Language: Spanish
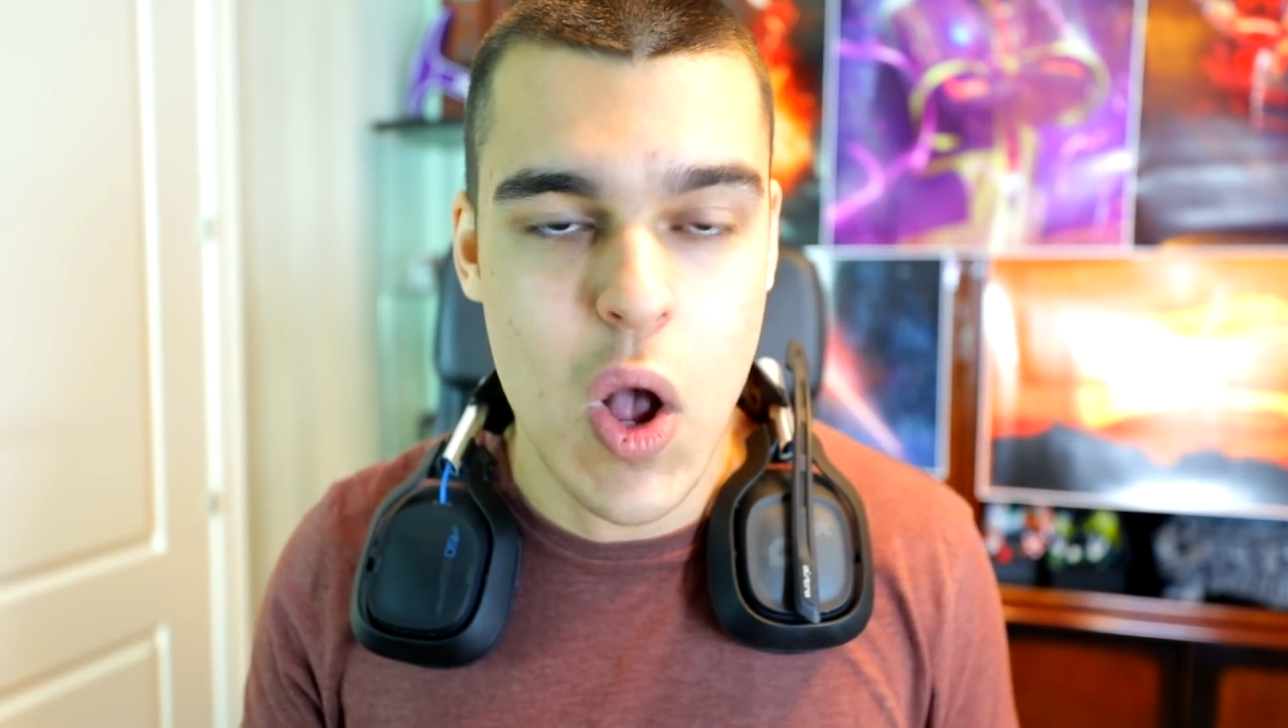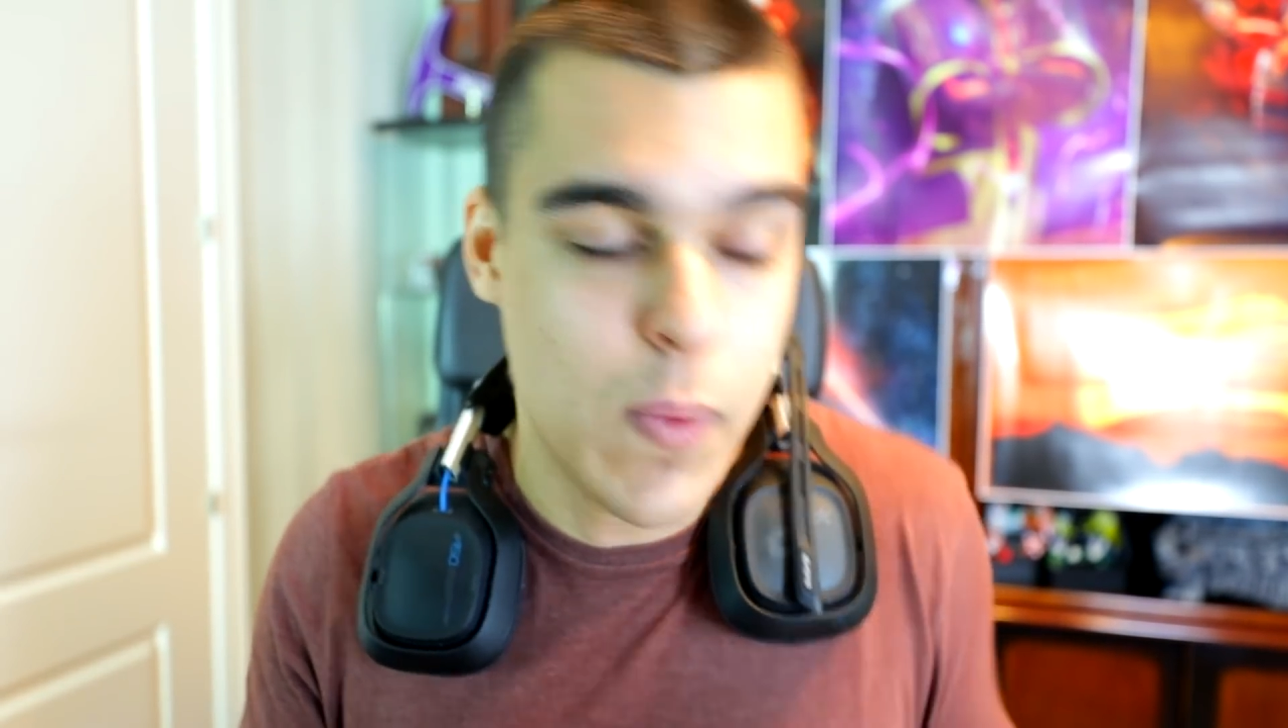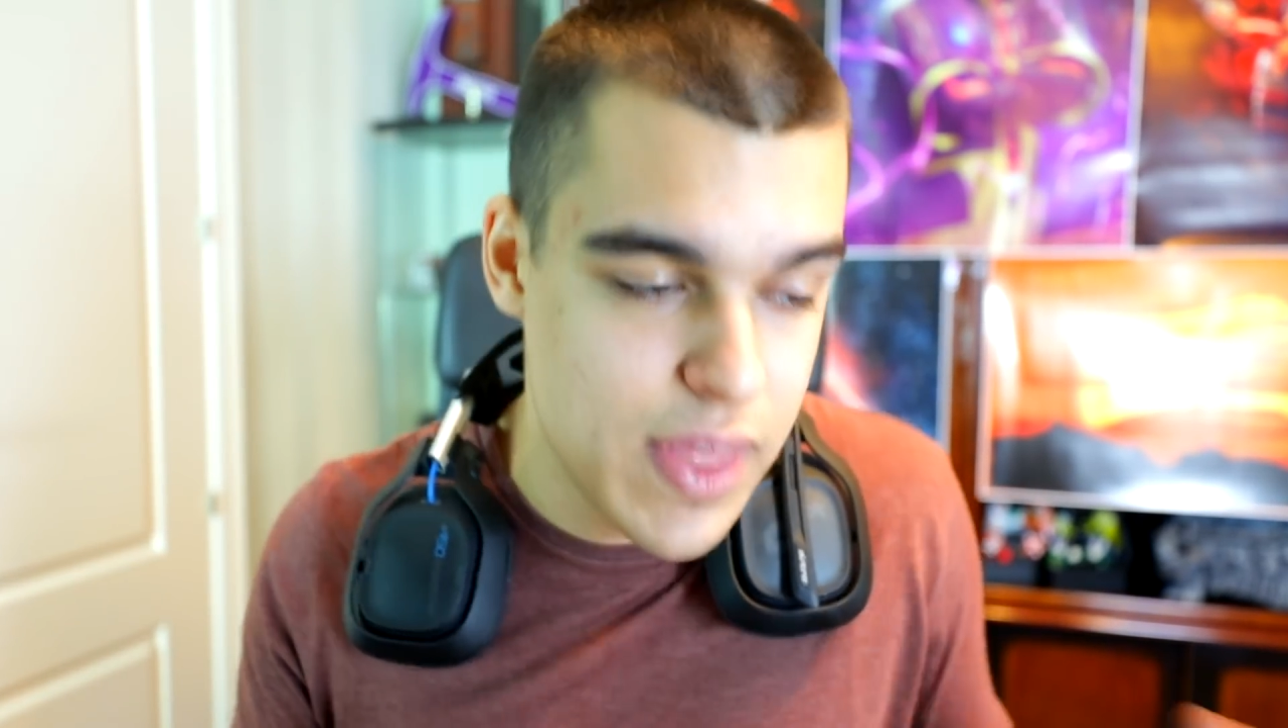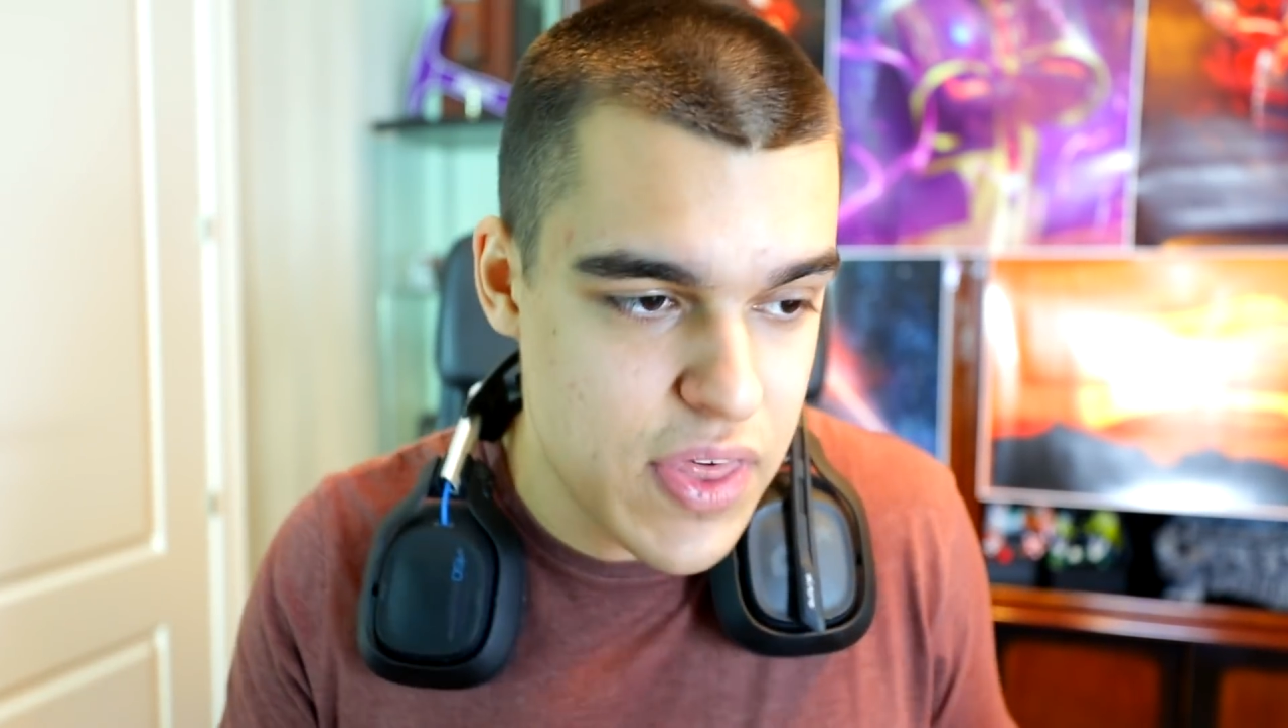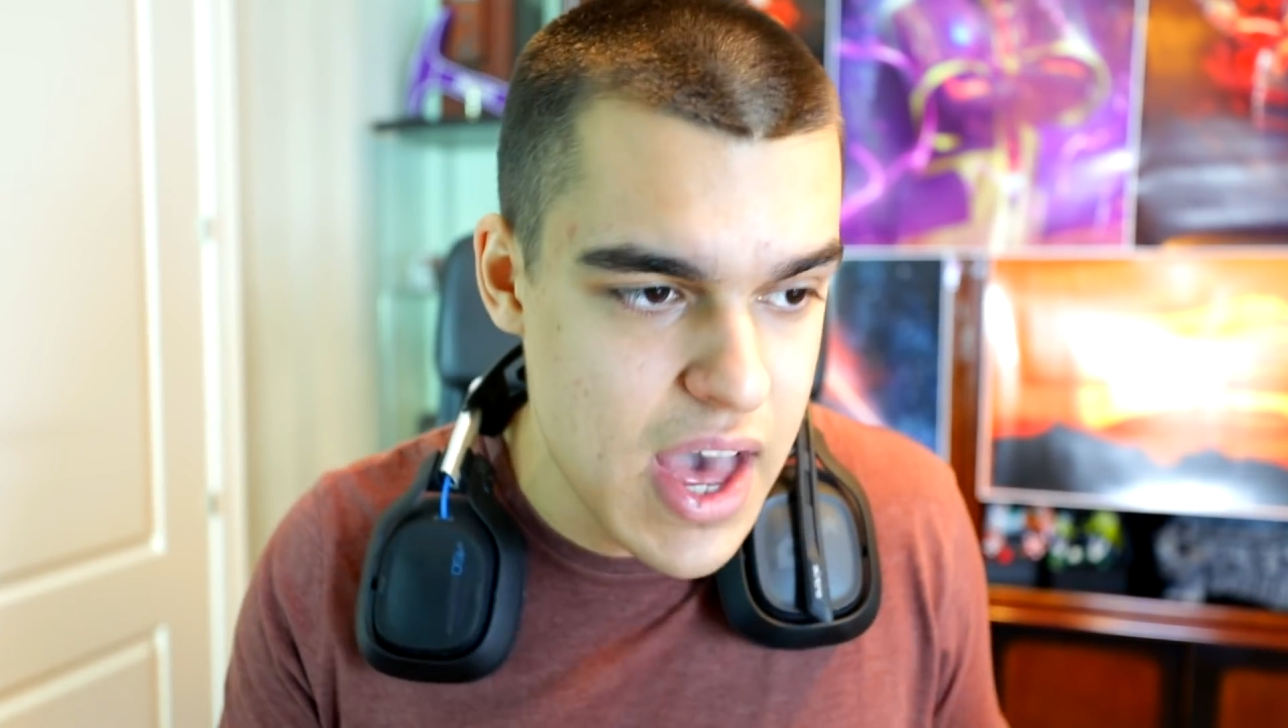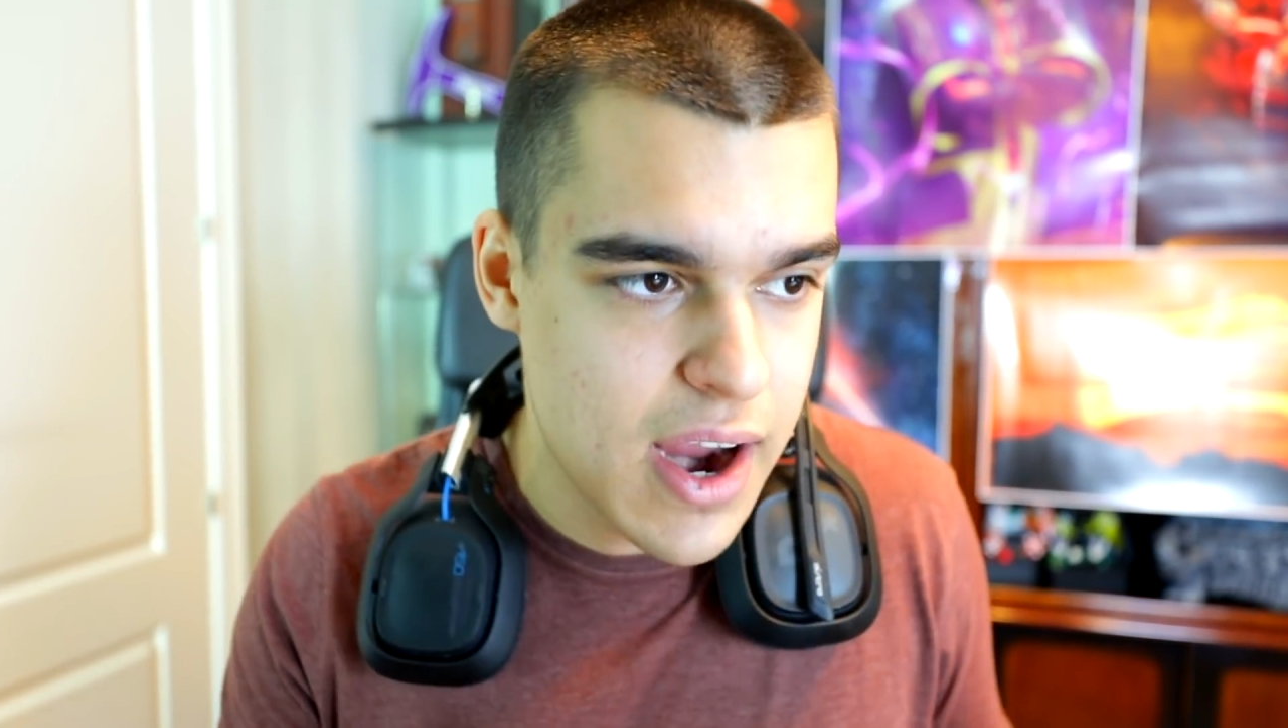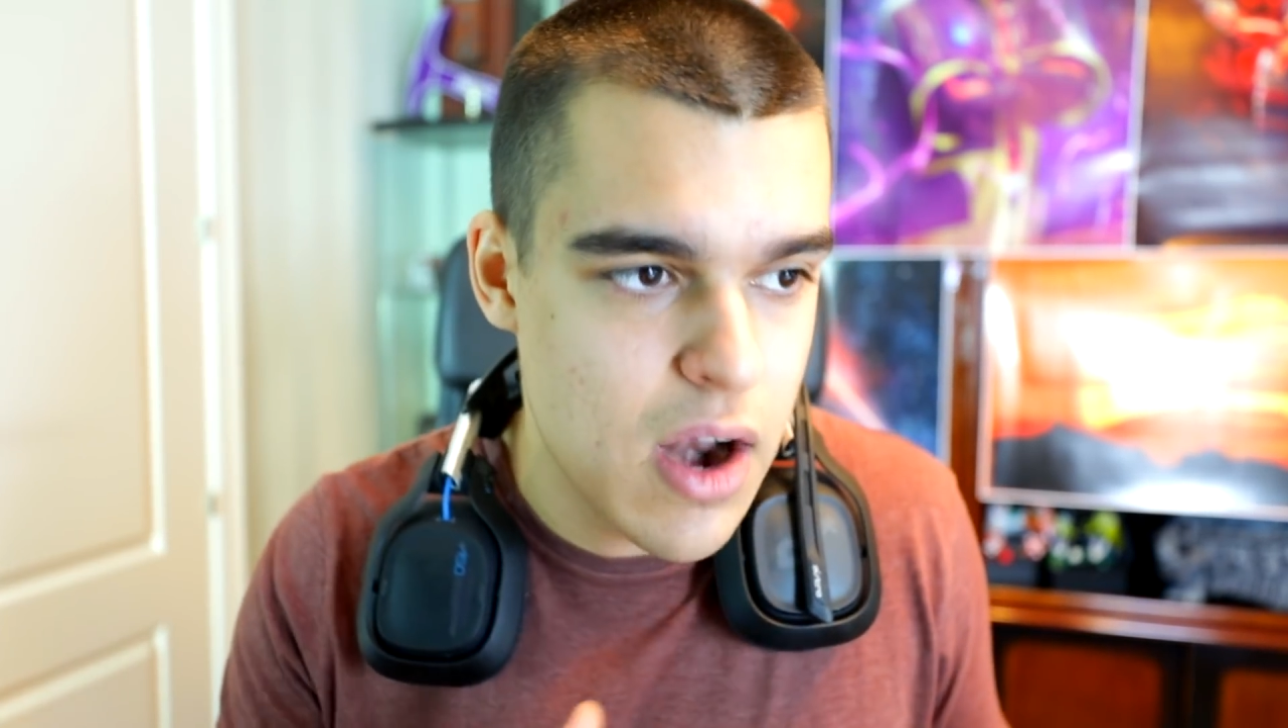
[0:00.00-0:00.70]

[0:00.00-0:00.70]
como decía,